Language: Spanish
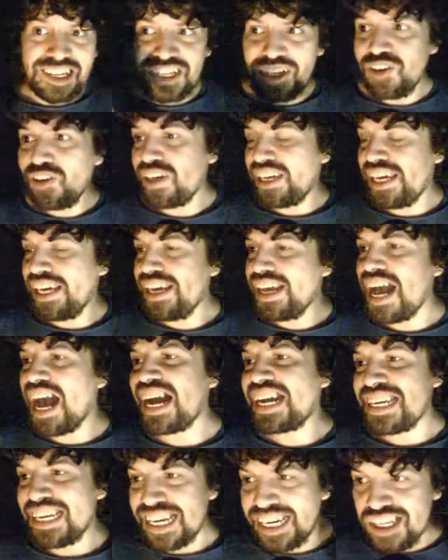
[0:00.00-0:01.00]
creo que
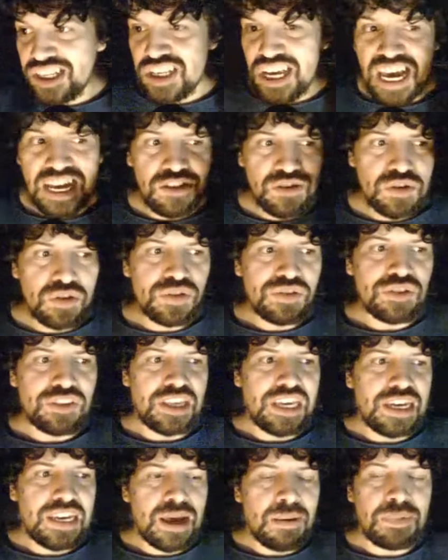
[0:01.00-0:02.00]
aclaré ya eso
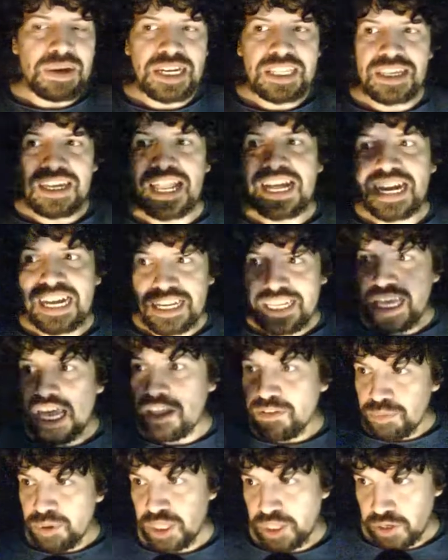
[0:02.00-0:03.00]
de la parte de la
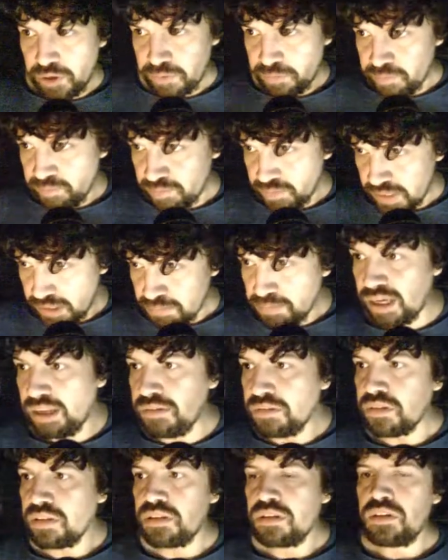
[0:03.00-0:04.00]
calidad del video.
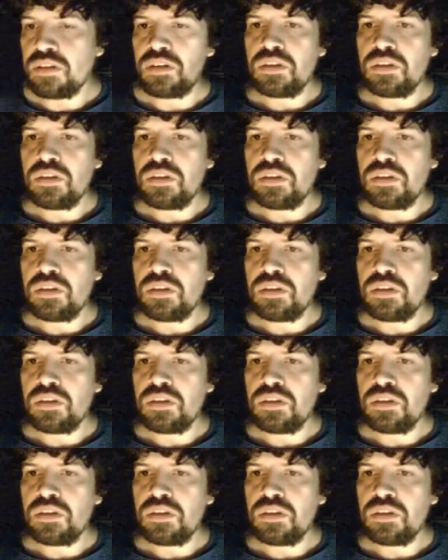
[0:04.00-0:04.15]
Bien,